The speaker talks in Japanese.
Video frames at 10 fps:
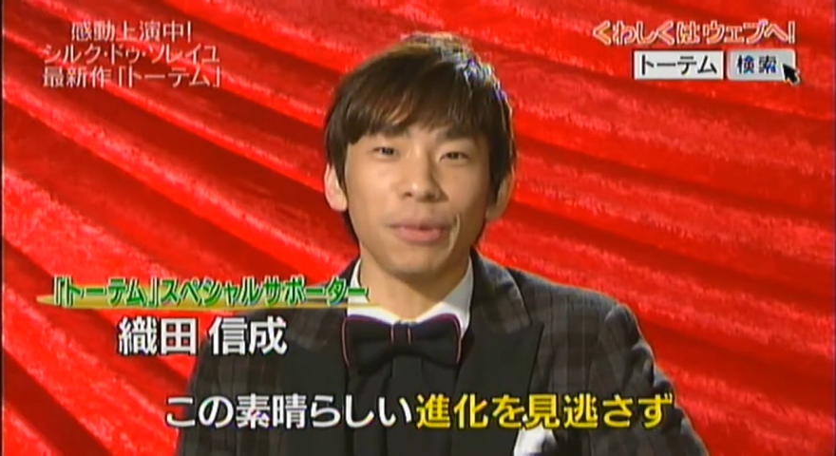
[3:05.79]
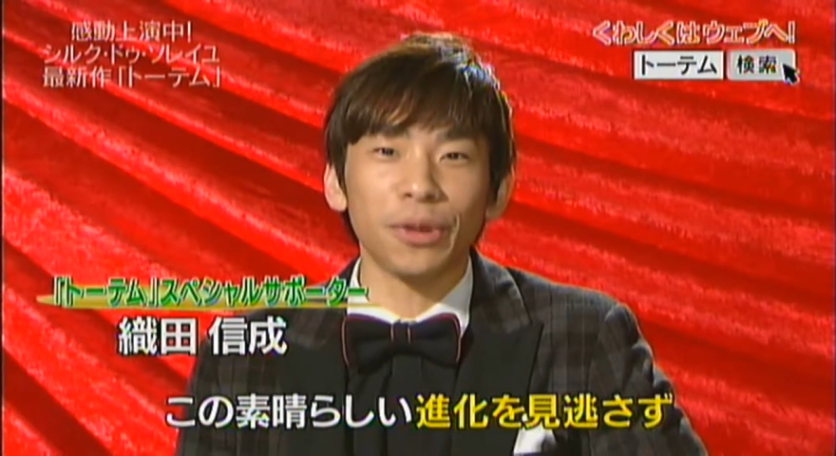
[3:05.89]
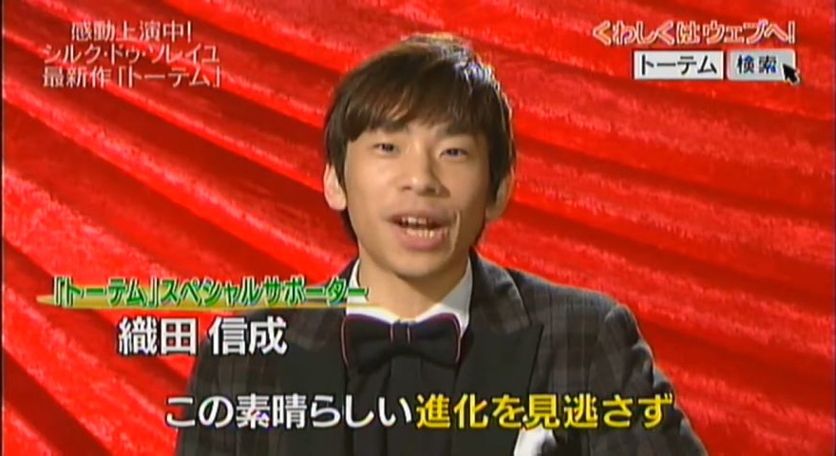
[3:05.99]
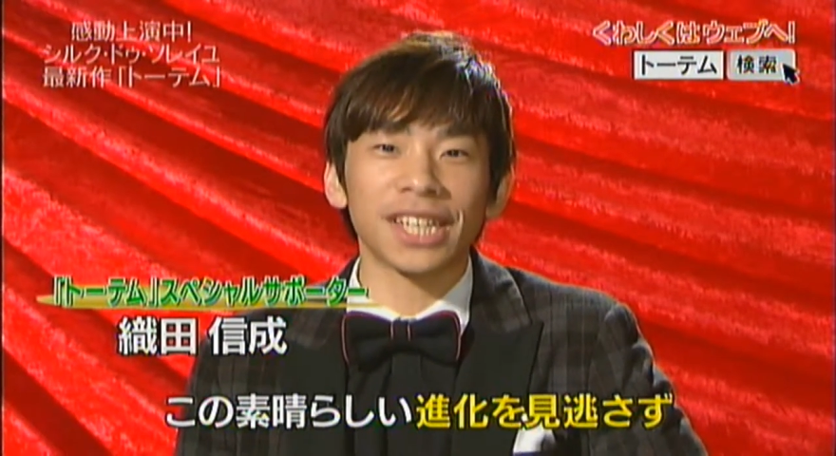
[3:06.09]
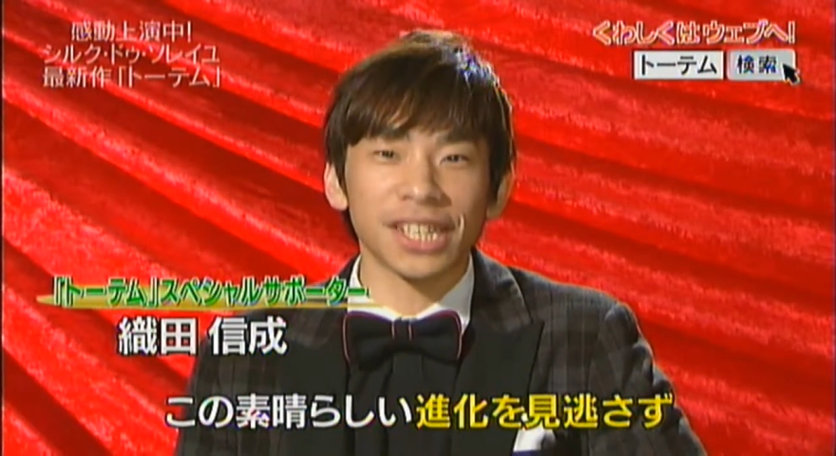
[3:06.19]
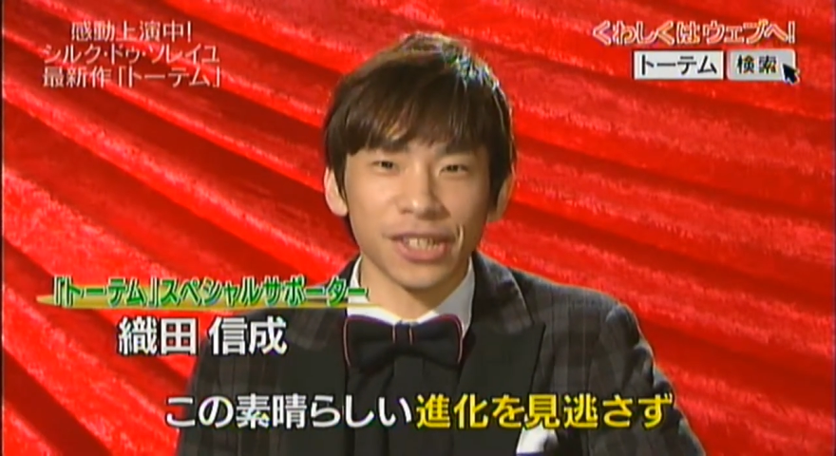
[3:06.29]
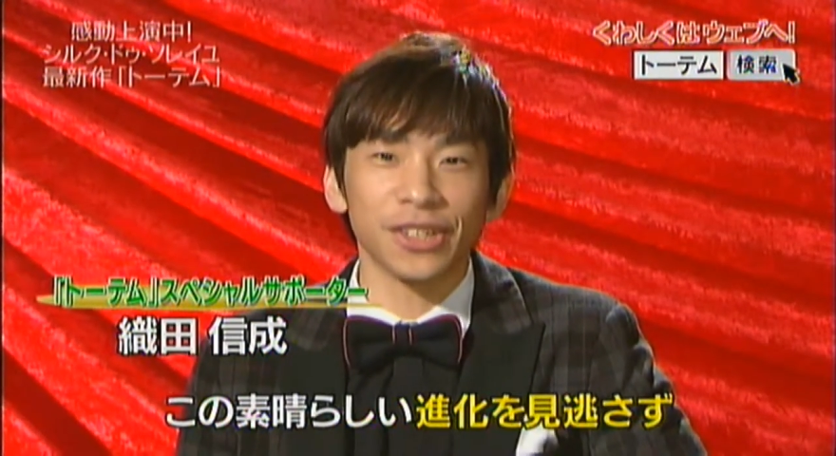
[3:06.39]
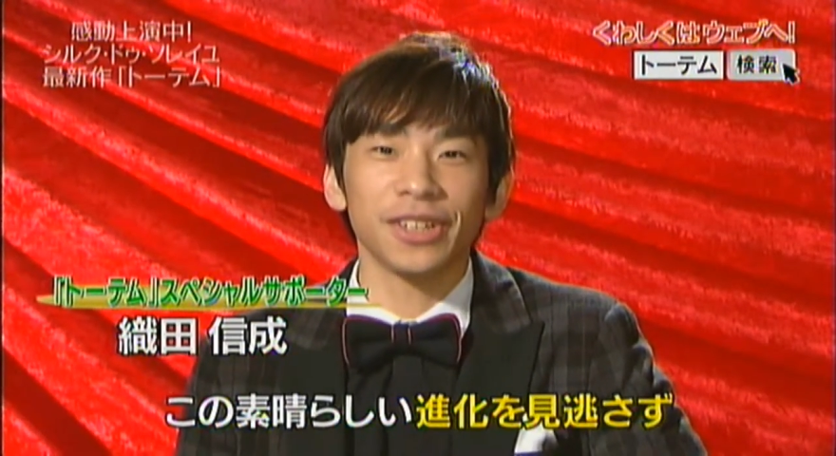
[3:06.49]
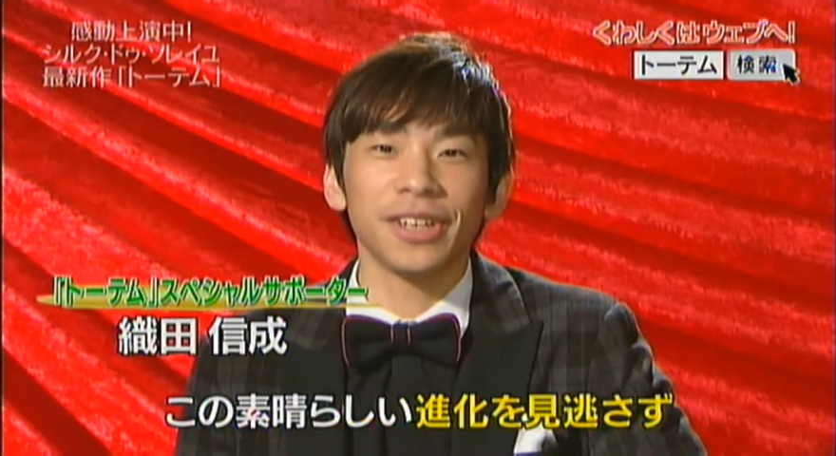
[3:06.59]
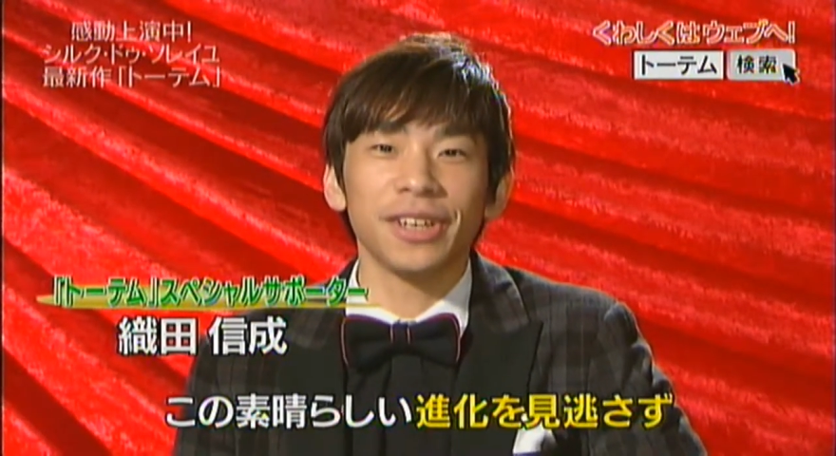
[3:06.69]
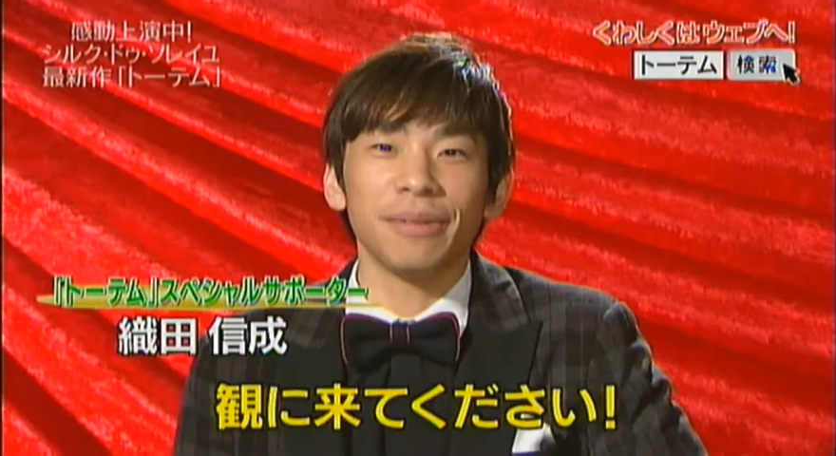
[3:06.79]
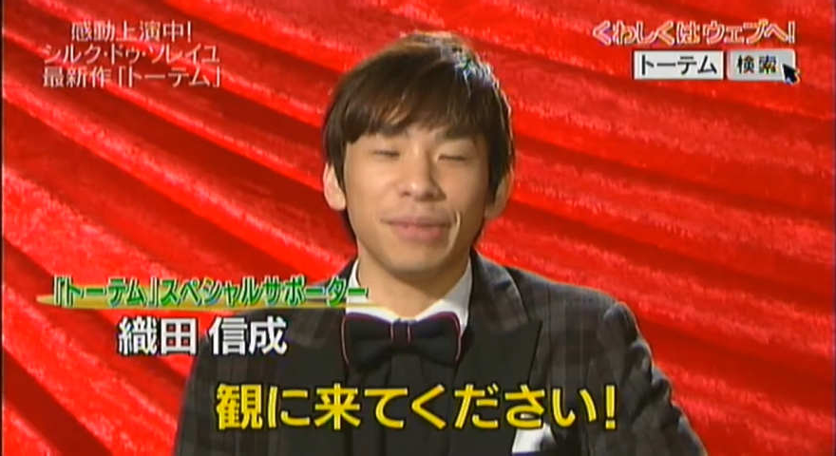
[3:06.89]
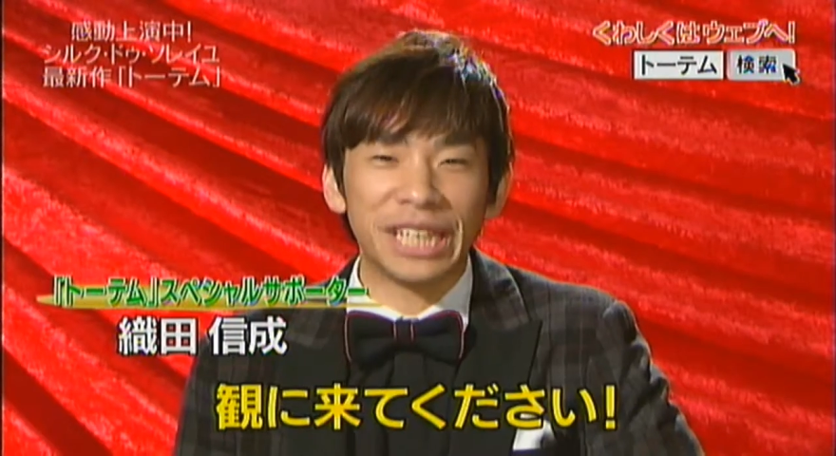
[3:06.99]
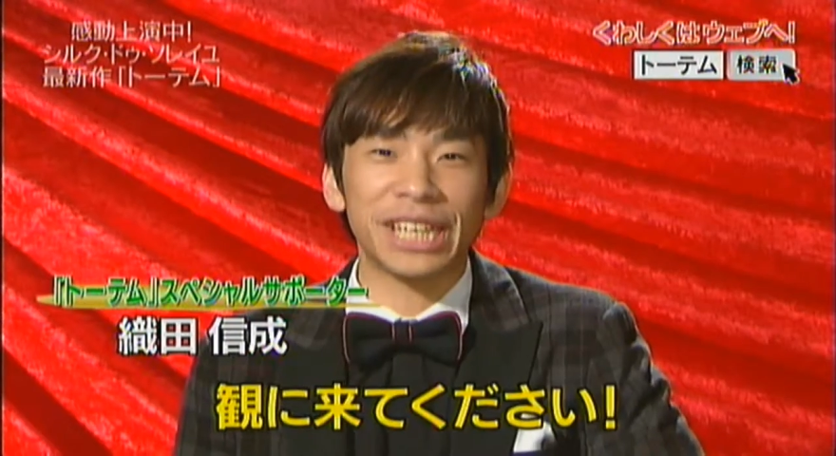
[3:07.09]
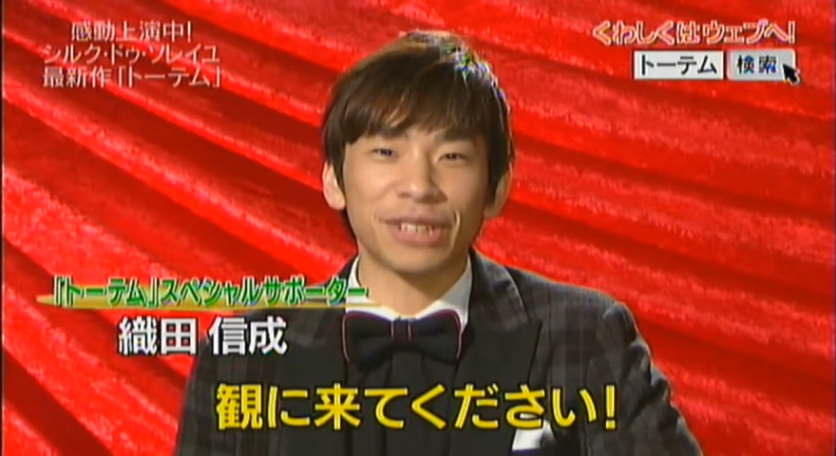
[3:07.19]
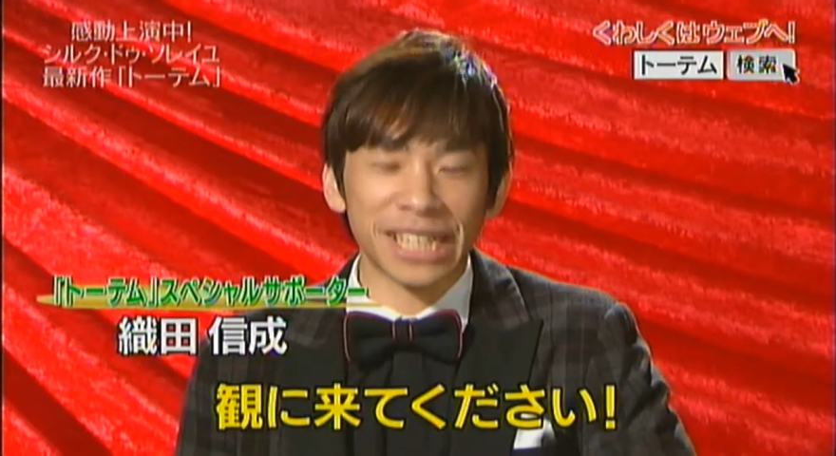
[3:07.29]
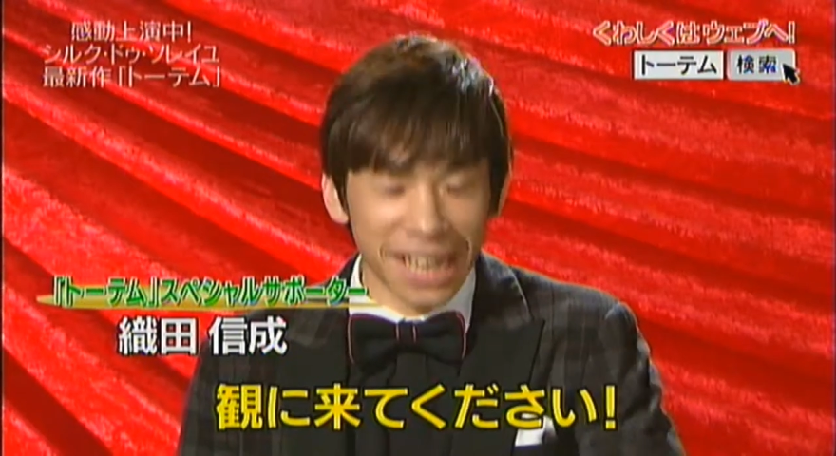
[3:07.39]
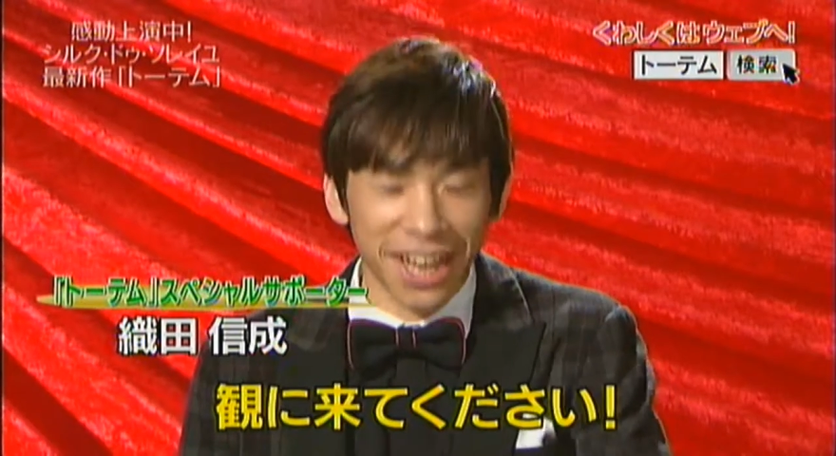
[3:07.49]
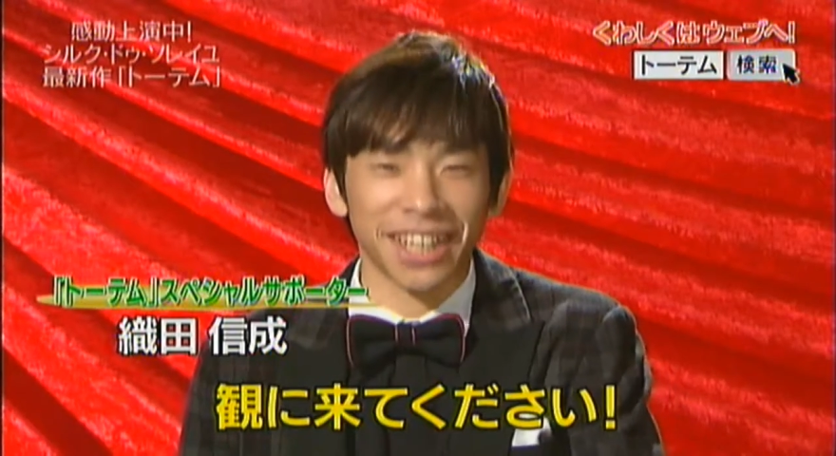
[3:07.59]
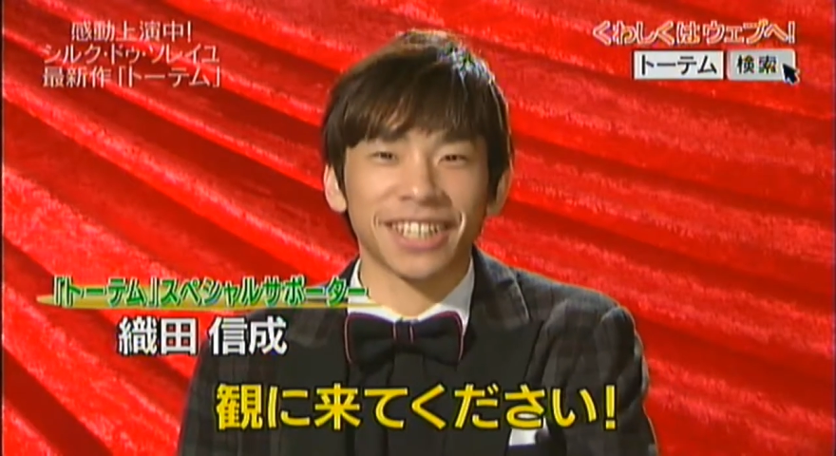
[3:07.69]
見逃さず見に来てくだ
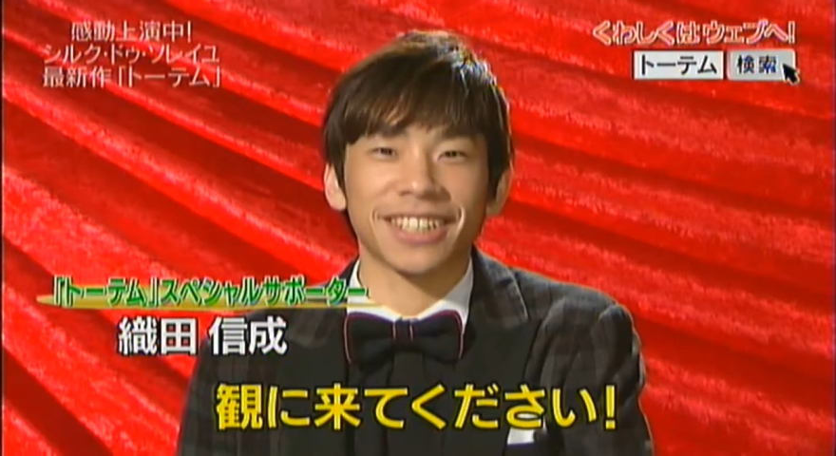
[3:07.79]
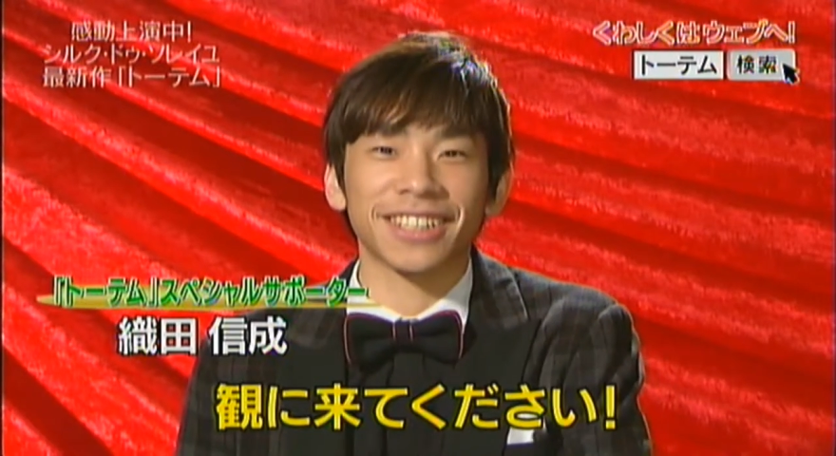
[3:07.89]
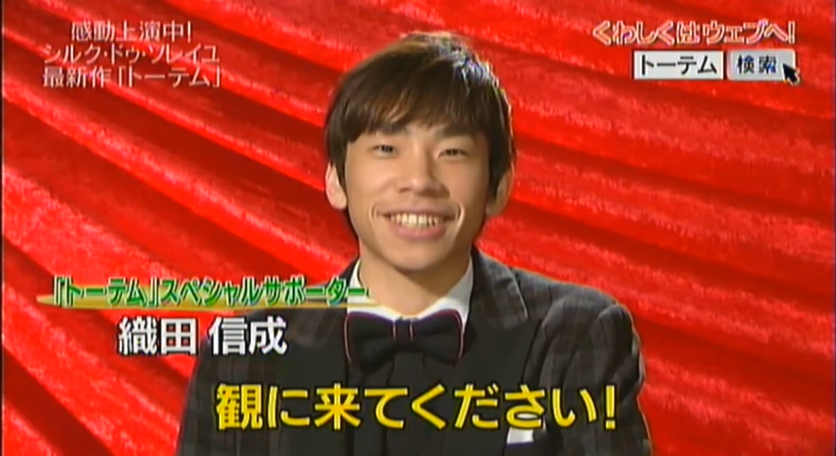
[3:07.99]
さい。